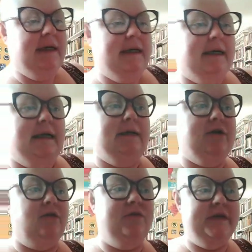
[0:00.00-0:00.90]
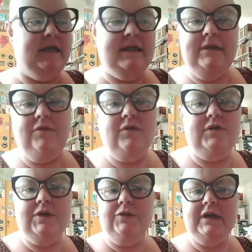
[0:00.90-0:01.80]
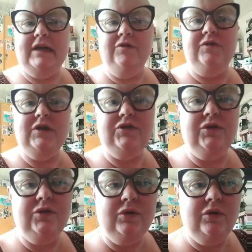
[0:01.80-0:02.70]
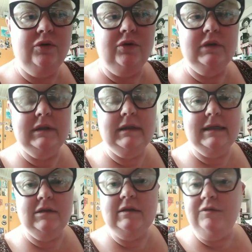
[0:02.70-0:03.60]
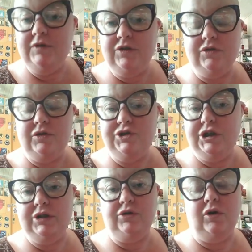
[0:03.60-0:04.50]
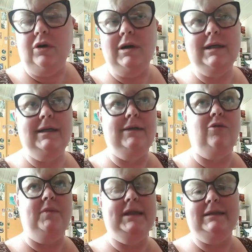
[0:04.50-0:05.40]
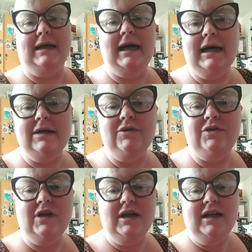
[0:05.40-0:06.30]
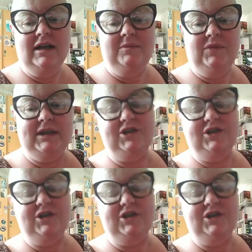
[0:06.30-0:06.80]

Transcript: é, de alguns equívocos que eu tenho visto no, na, em vídeos do TikTok, em comentários. Muita